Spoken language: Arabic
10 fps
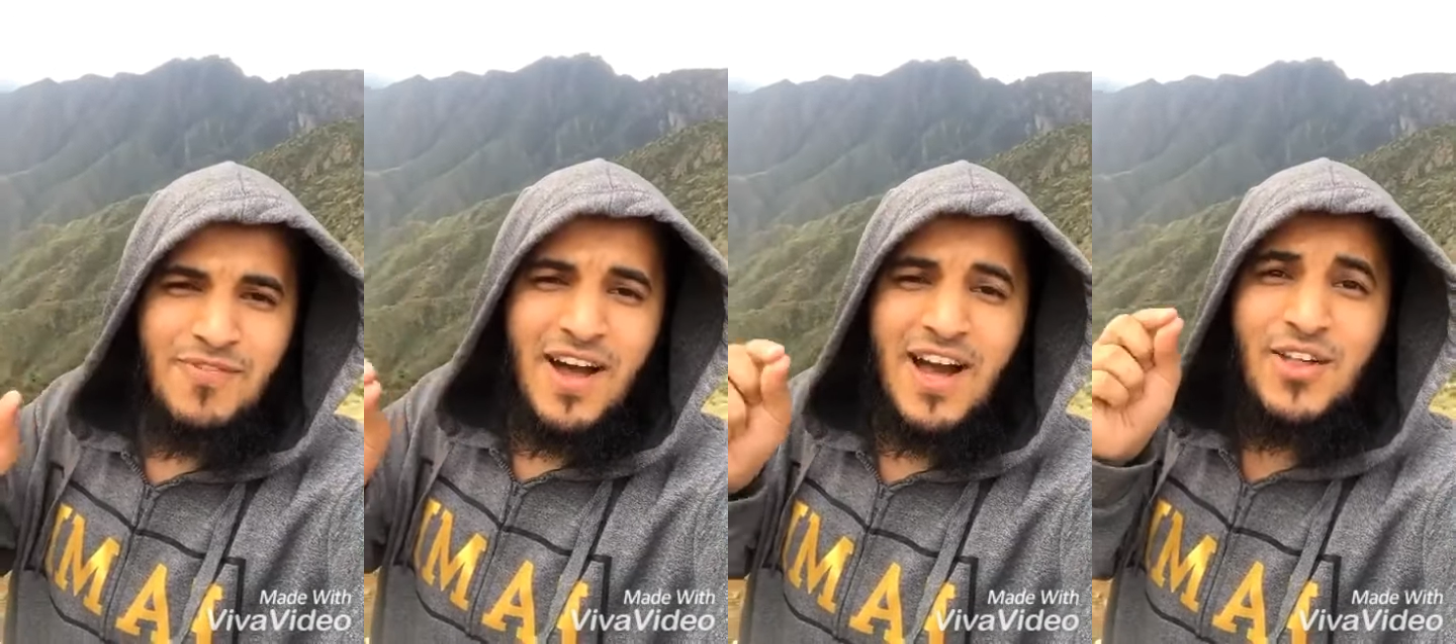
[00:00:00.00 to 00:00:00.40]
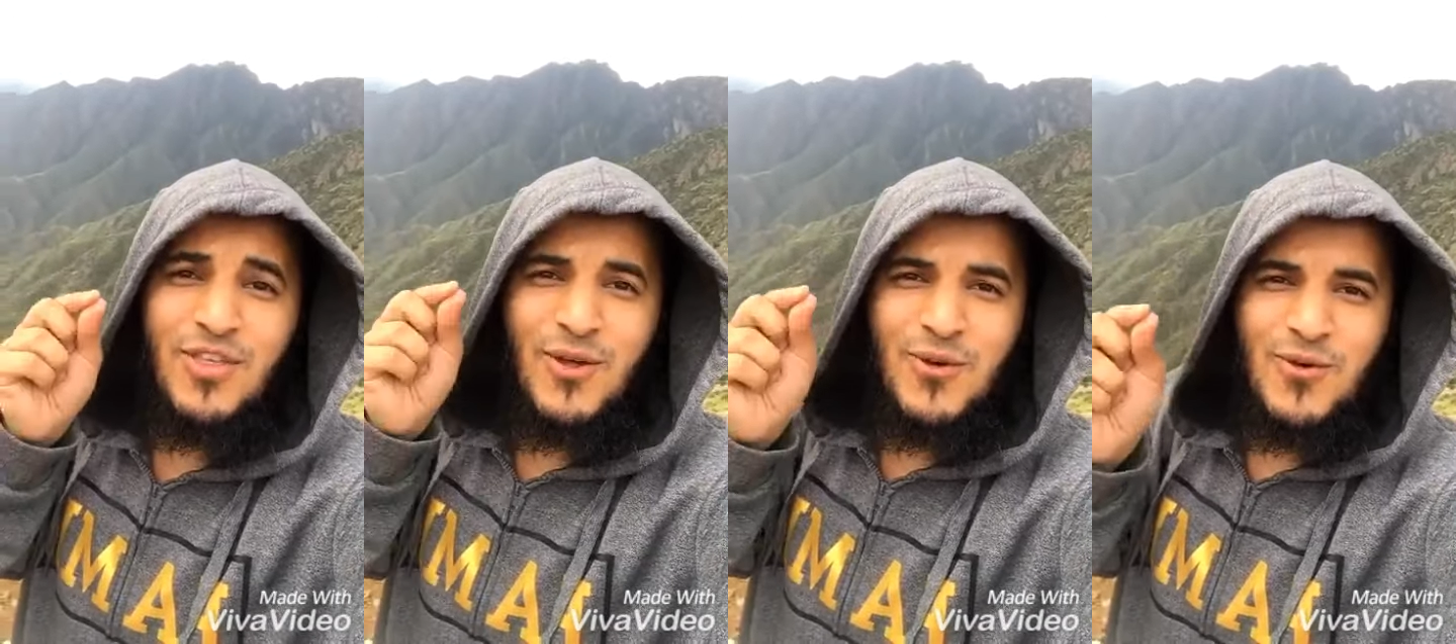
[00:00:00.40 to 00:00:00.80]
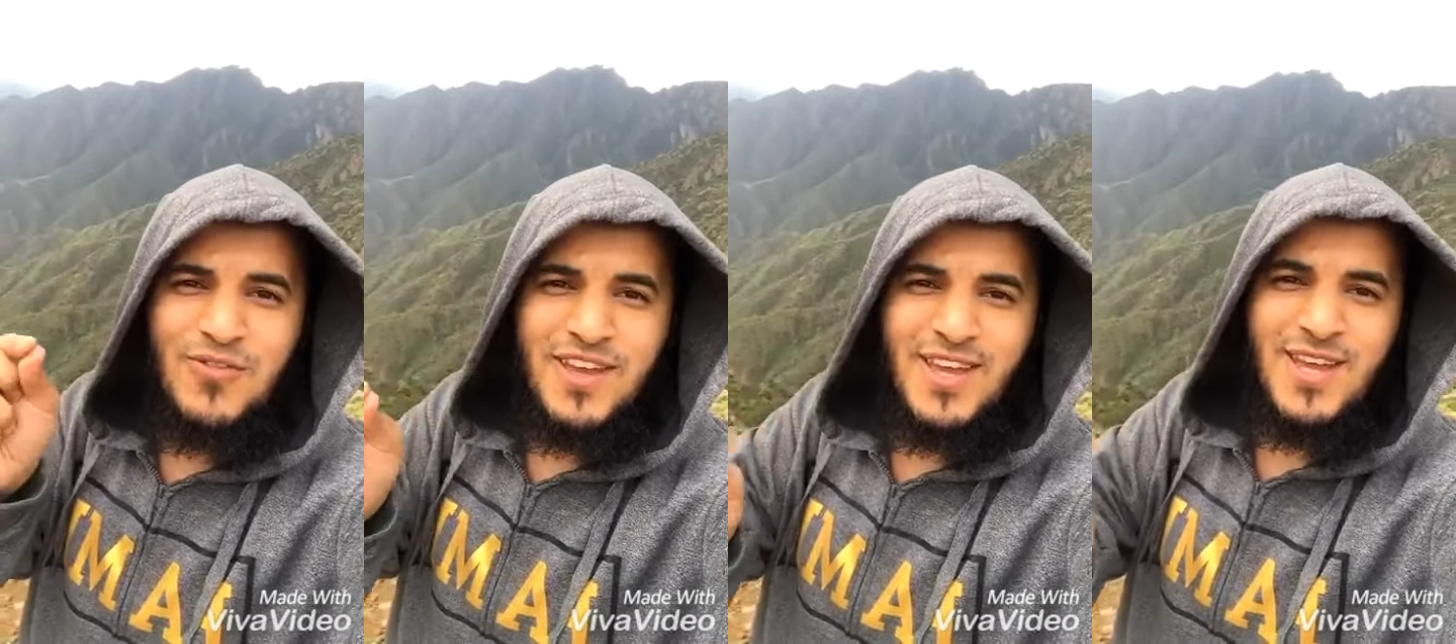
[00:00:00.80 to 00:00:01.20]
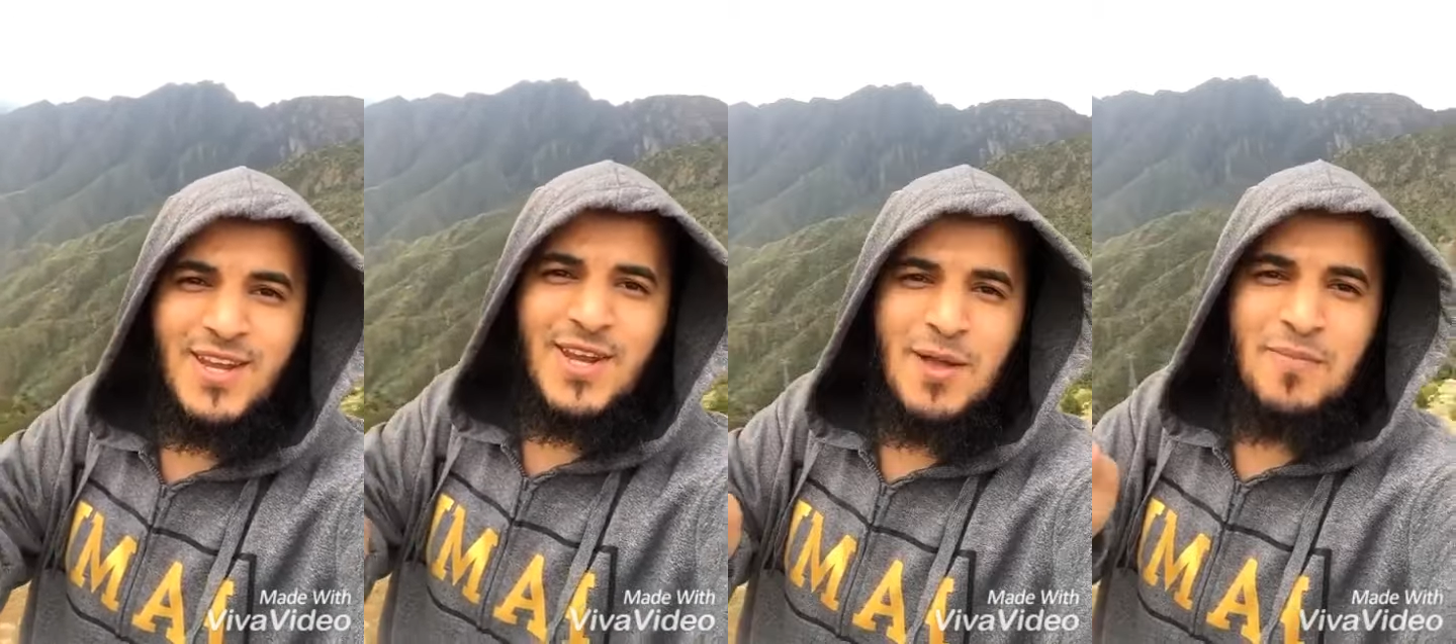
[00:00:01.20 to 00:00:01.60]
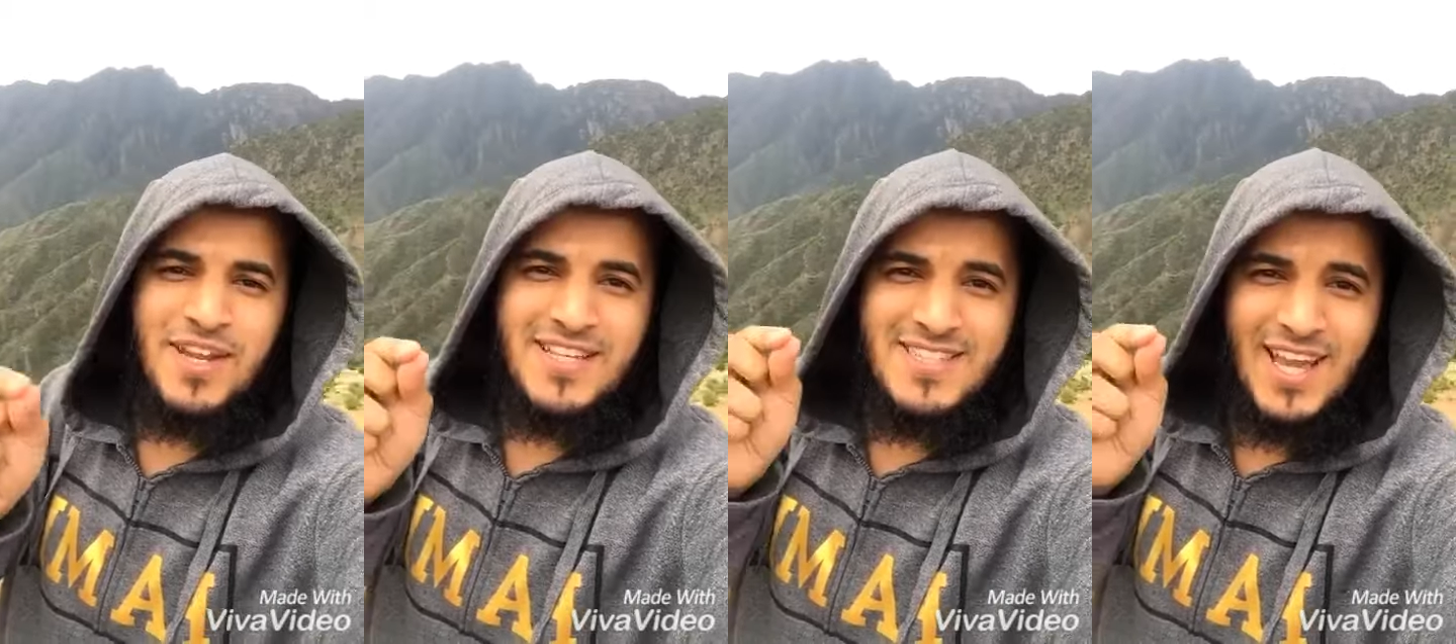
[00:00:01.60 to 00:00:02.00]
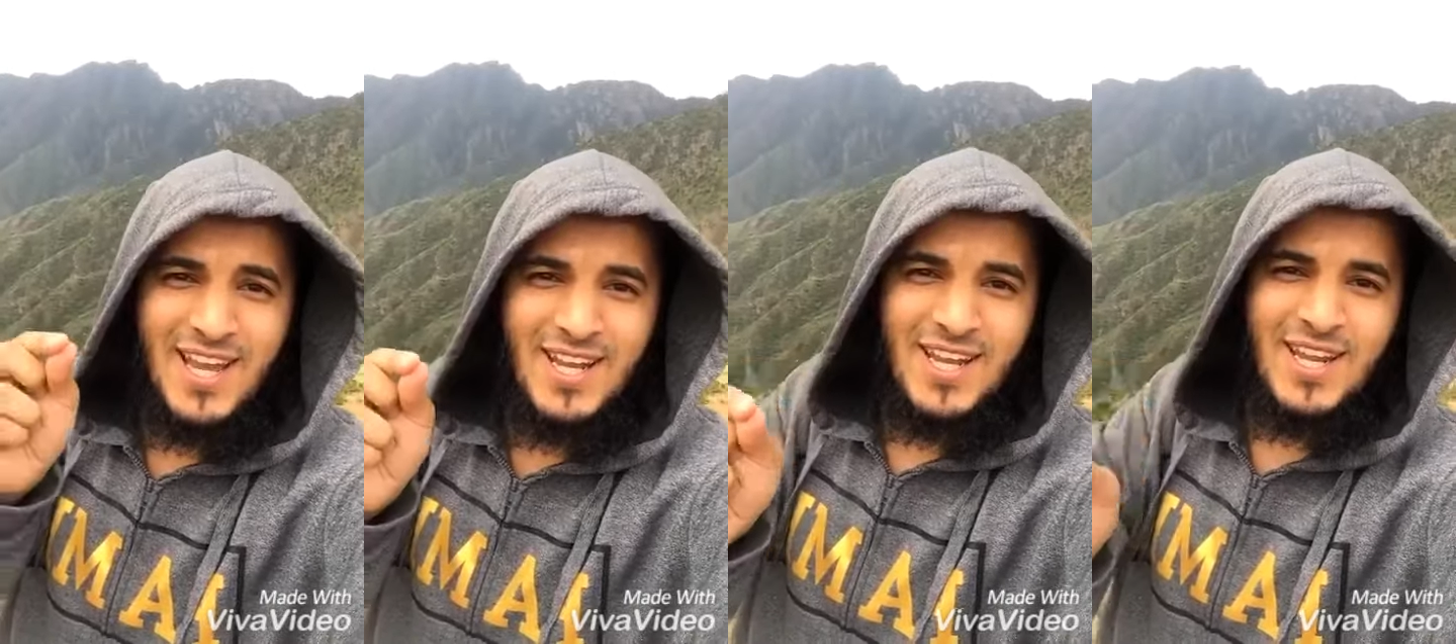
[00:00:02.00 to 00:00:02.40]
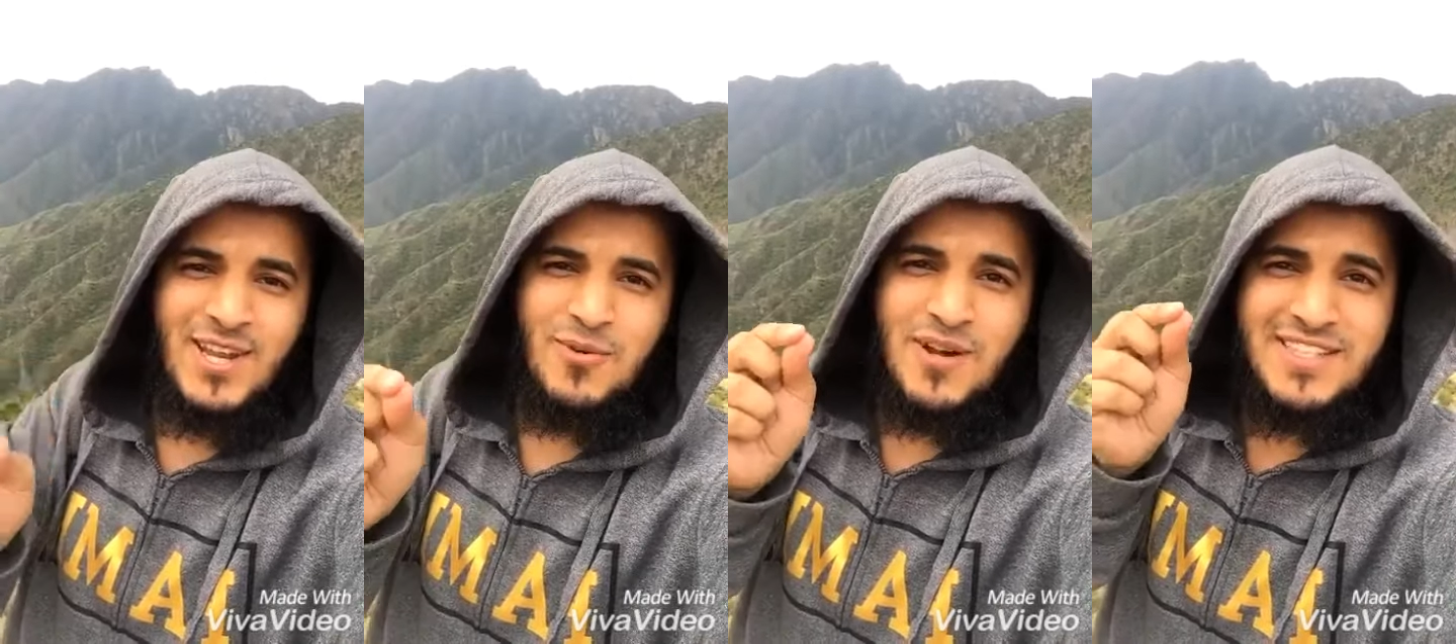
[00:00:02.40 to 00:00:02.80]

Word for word: فأكثروا فيهن من التهليل